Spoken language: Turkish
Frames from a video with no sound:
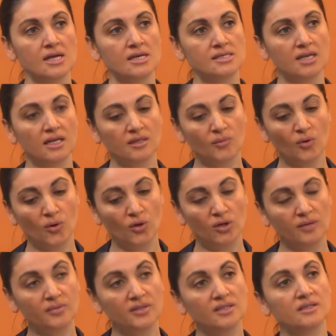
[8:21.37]
Seni
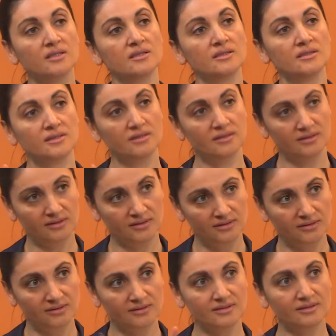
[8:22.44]
böyle bir e,
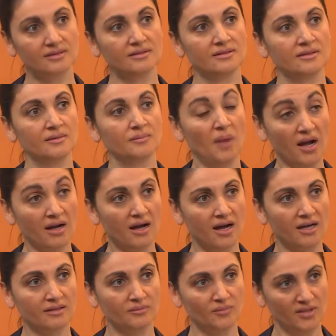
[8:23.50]
e
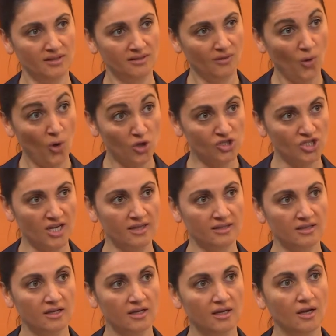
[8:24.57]
bakar, bir ölçer.
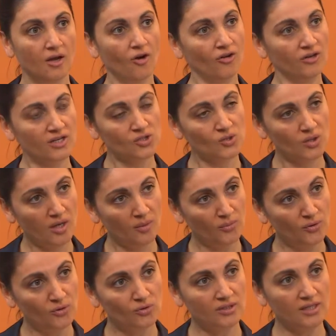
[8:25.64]
Ondan sonra
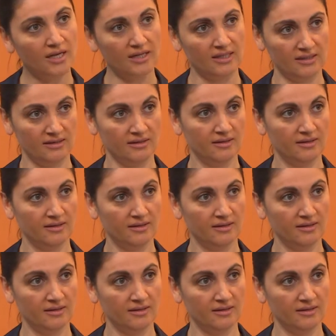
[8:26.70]
buyurun gelin